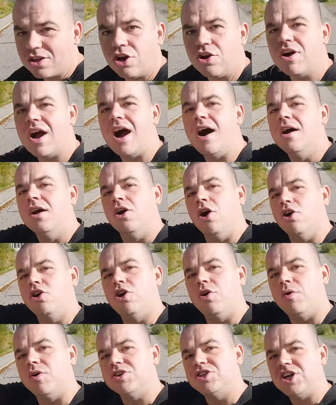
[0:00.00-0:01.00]
droga
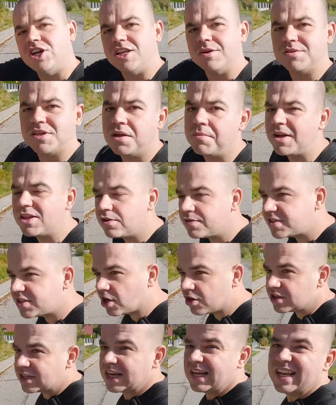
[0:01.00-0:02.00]
około 700 metrów
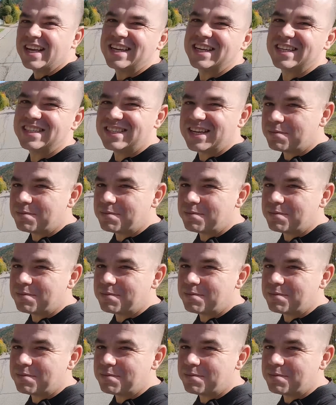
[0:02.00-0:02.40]
stąd jest